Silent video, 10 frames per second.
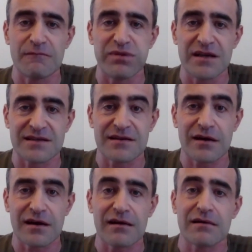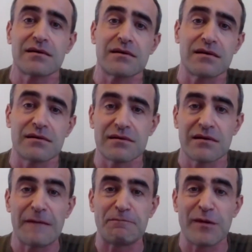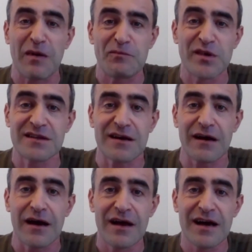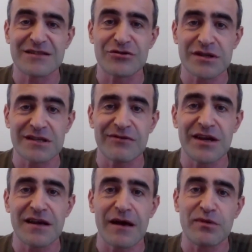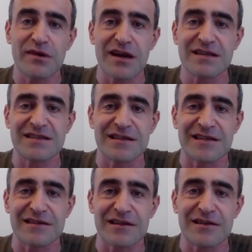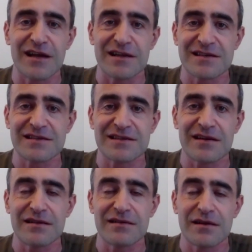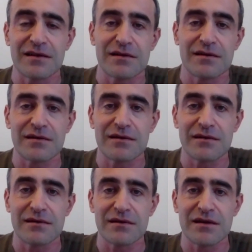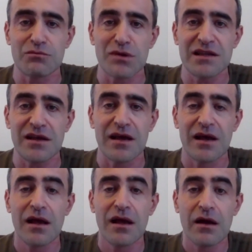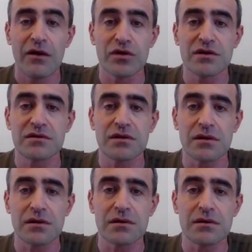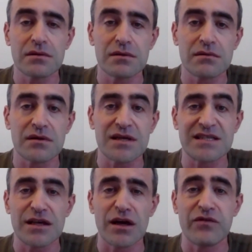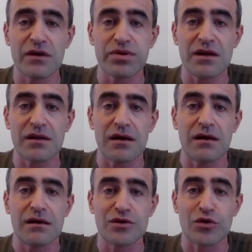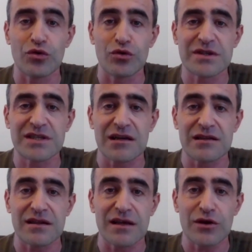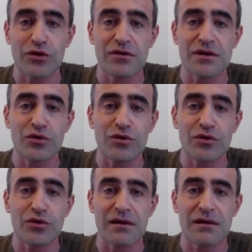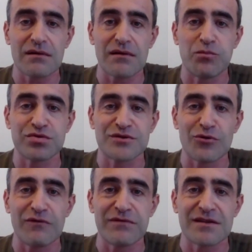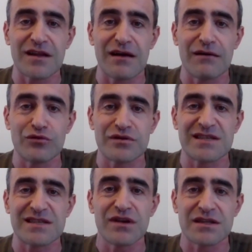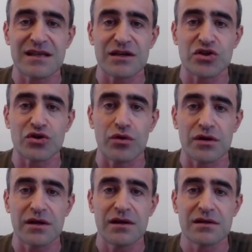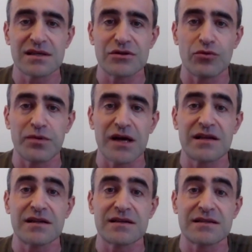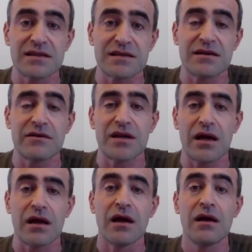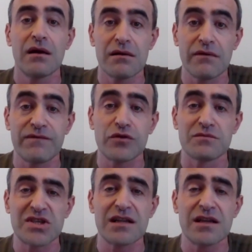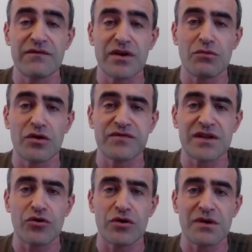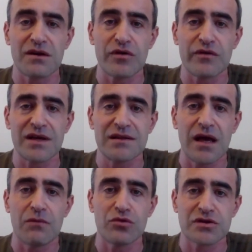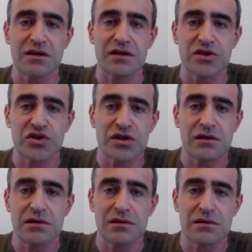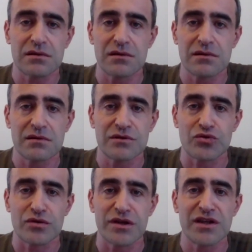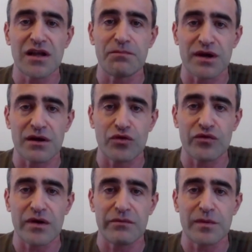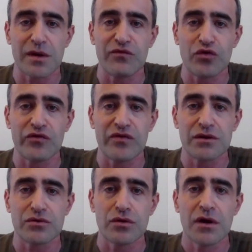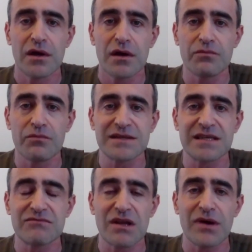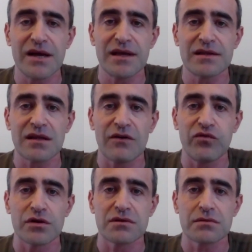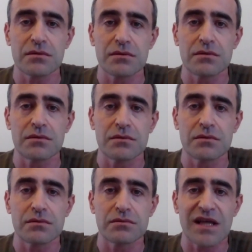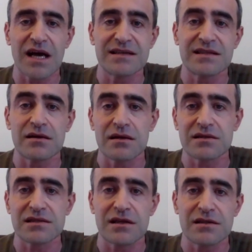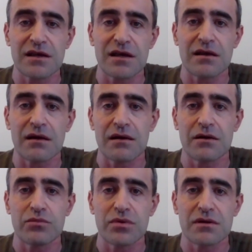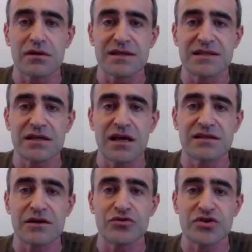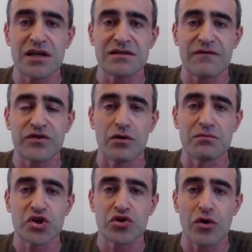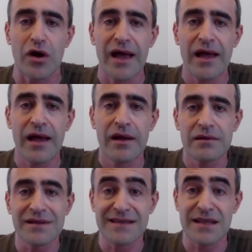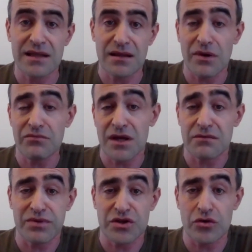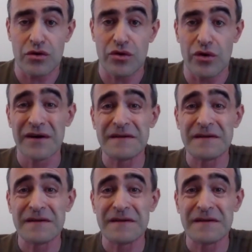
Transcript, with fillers: и близко как э, попытка осуществления операции «Цитадель» со стороны э, Германии. Вот. Россия выбрала другую стратегию, которая обусловлена вот советской школой наступательной, кстати говоря, Э, в том числе и времен Второй мировой войны, а можно даже и чуть ли не на Первую мировую войну обратить внимание. Так вот, э, тактика и стратегия как бы россиян заключается в том, что на данный момент, подчеркиваю,